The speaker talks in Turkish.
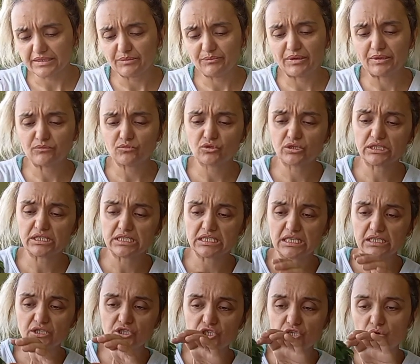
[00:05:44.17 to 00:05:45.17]
ben bunları
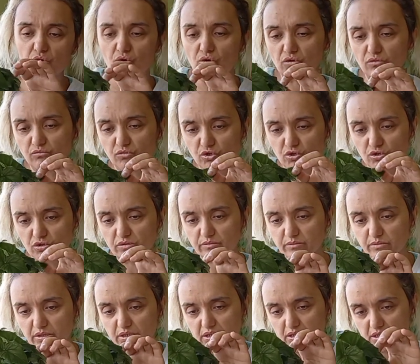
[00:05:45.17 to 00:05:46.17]
satışa
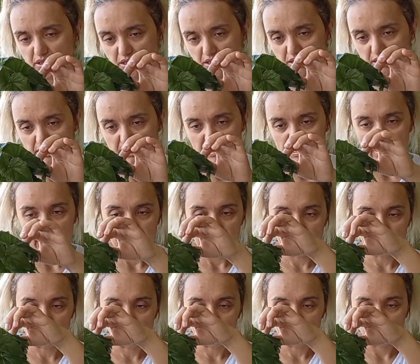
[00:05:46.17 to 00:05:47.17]
koymuştum.
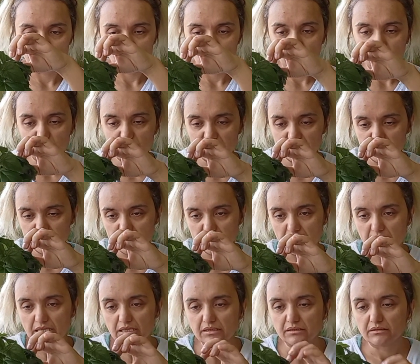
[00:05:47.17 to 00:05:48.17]
Eğer alan
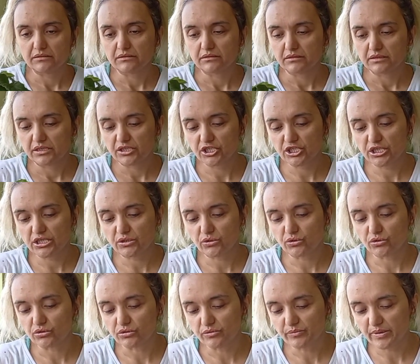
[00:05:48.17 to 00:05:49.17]
olmazsa kışa
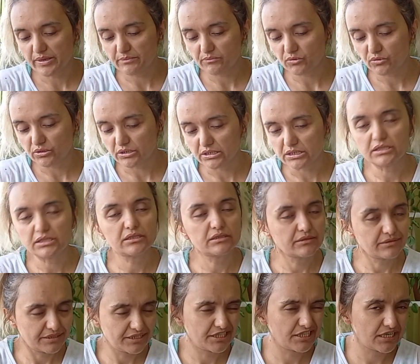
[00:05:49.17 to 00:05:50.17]
doğru ben bunların
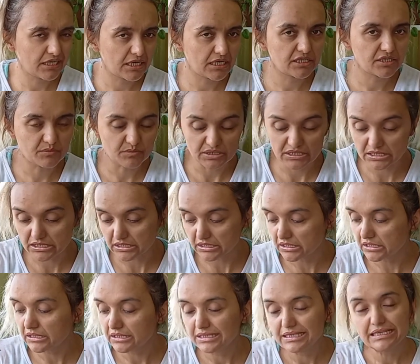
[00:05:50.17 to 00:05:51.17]
çiçek
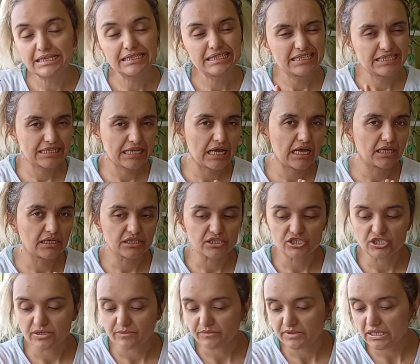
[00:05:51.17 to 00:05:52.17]
açmasını
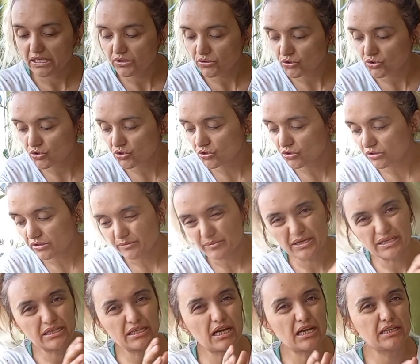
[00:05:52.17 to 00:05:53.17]
sağlayacağım diye düşünüyorum.
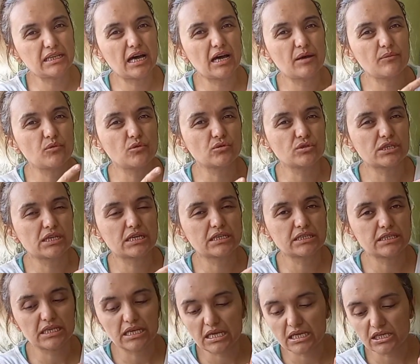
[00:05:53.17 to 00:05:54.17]
Hatta daha büyük
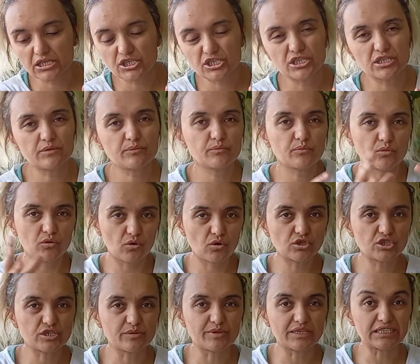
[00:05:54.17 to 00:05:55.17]
saksıya geçirip
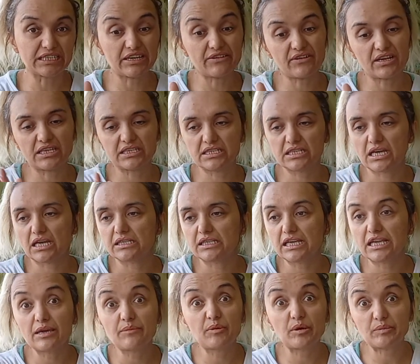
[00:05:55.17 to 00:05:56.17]
kocaman devasa da
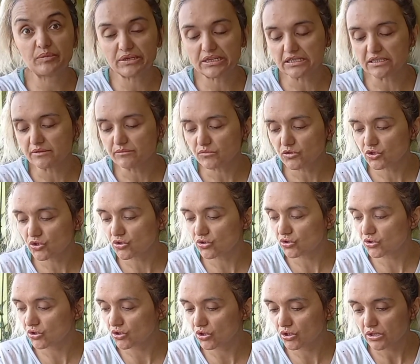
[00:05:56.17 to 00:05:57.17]
yapabilirim.
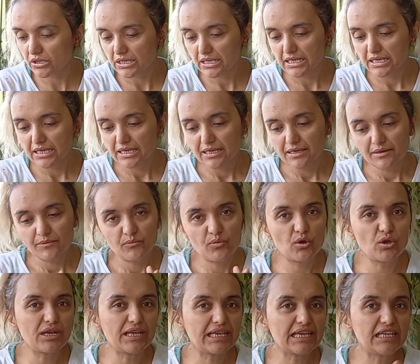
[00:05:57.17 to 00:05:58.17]
Çünkü
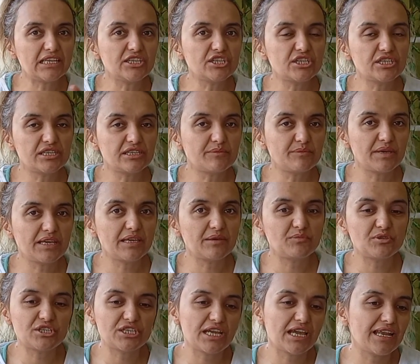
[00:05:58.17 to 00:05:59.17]
Böyle geliştirmeyi, bir
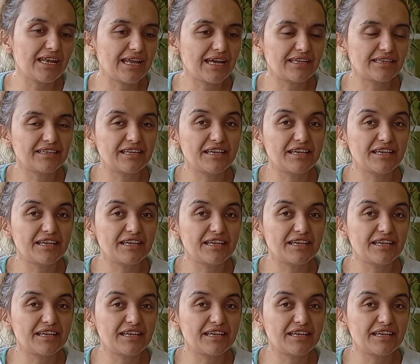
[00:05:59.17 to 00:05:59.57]
şeyler